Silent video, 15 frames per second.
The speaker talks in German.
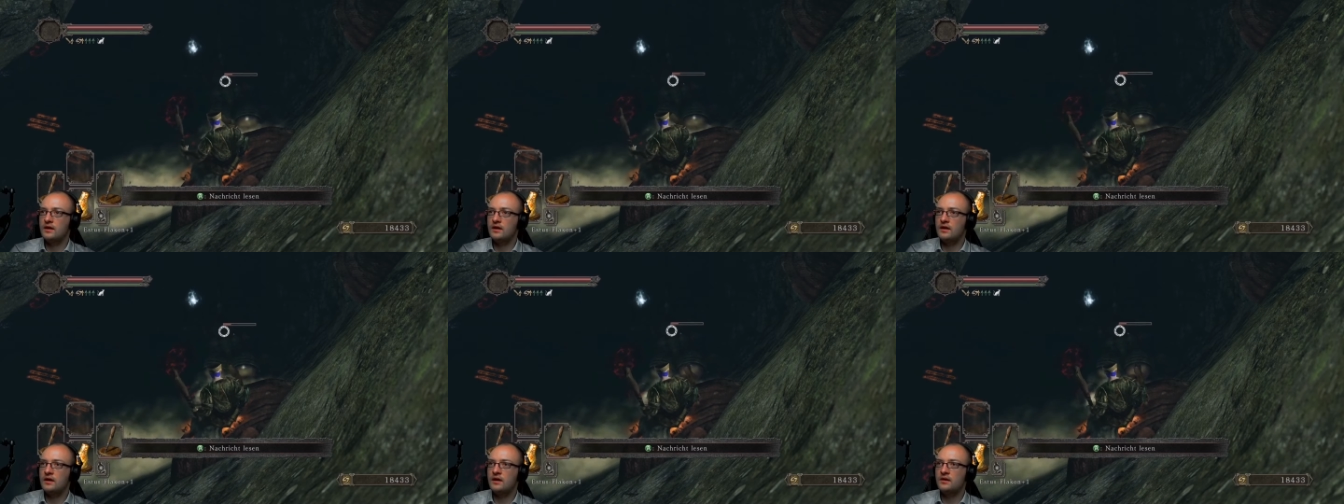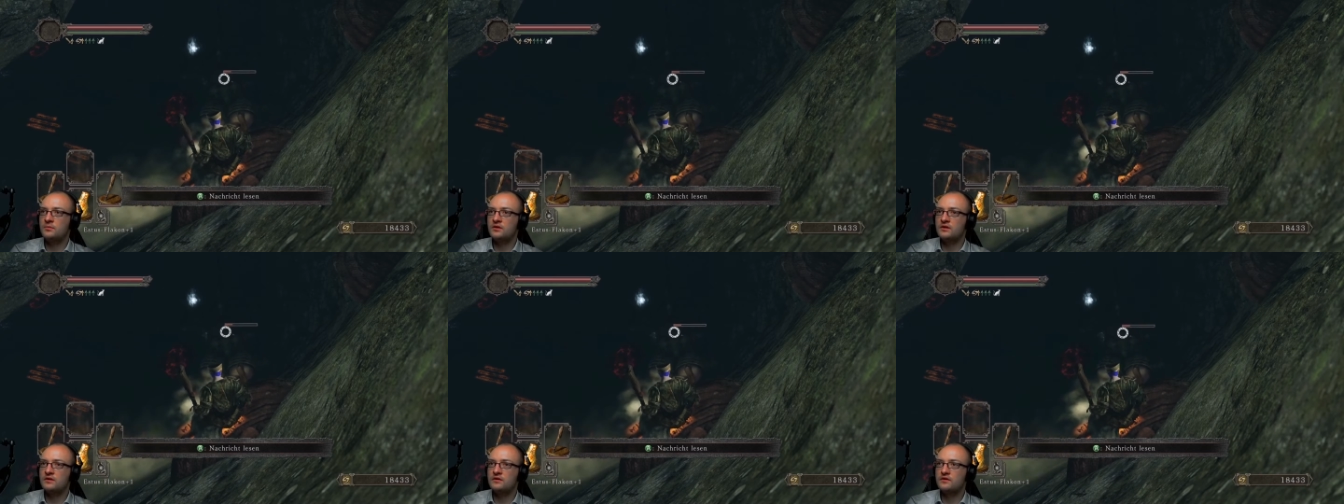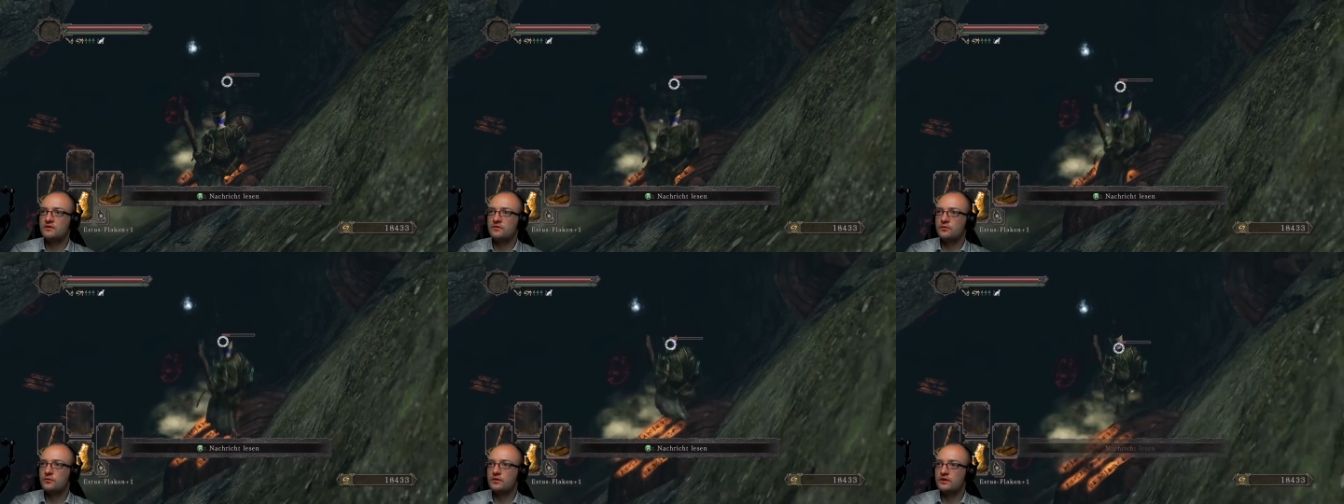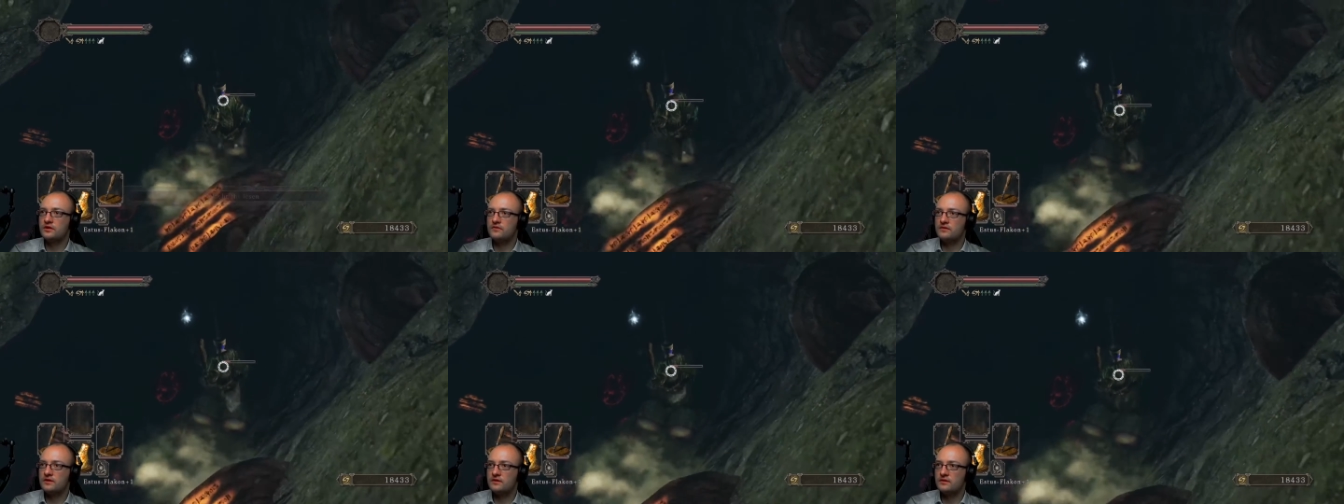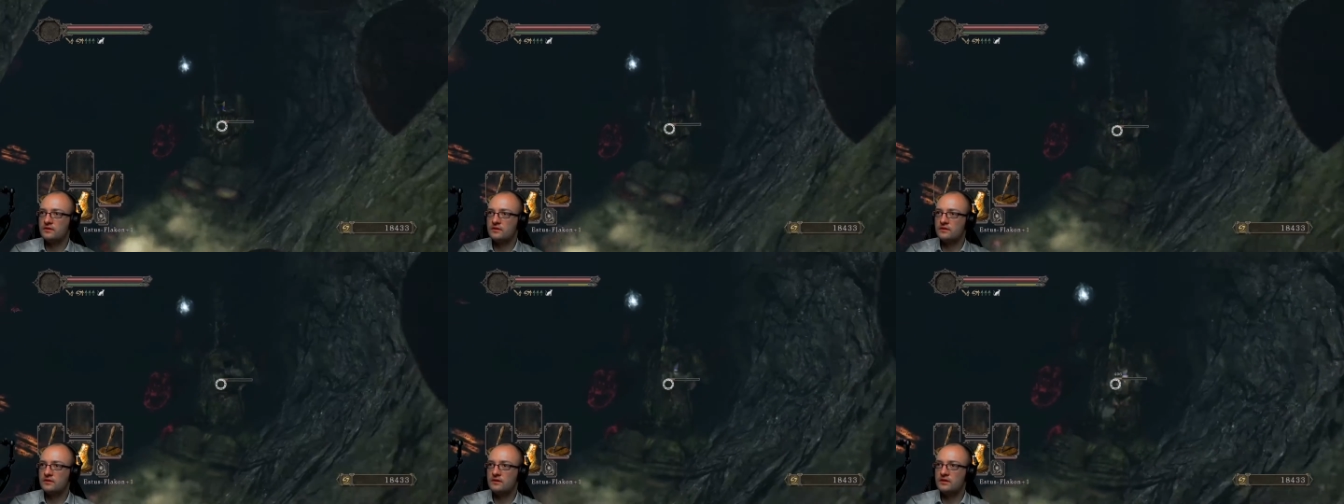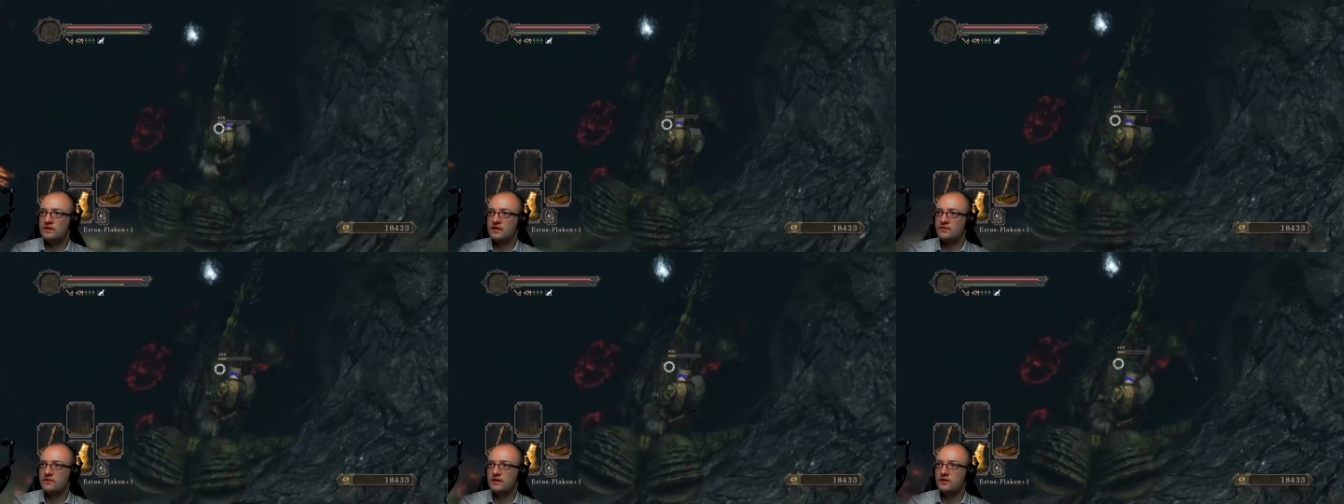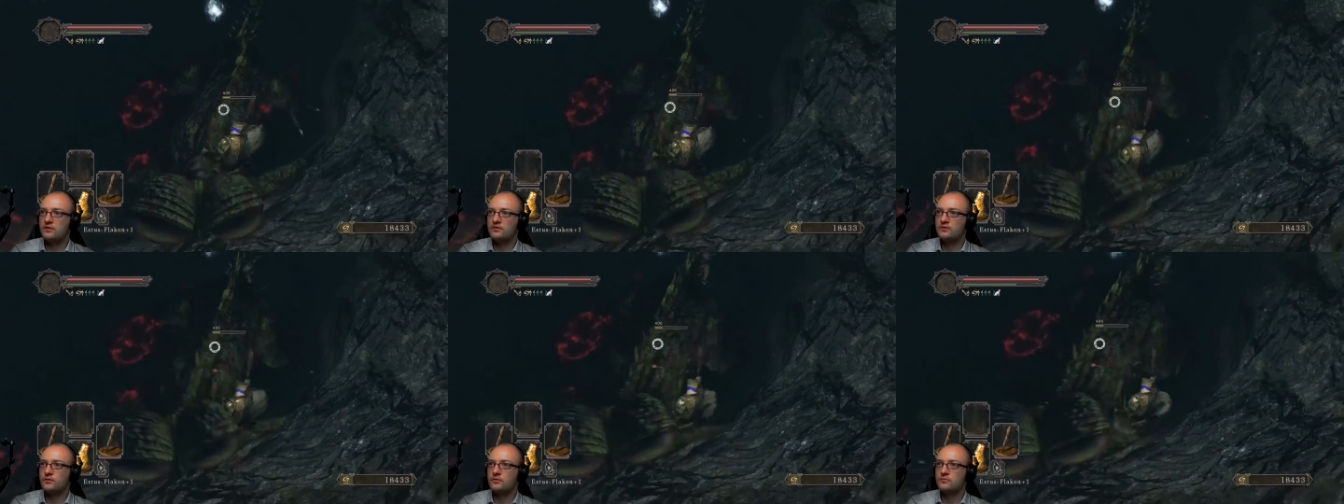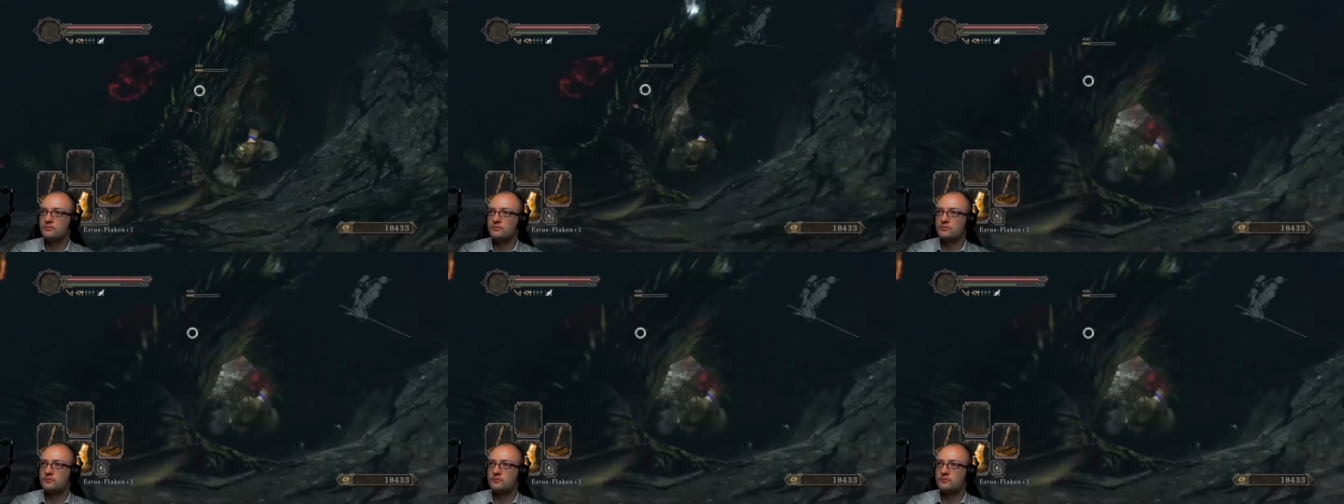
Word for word: Aber nicht so relevant. Den kriegen wir ja auch so.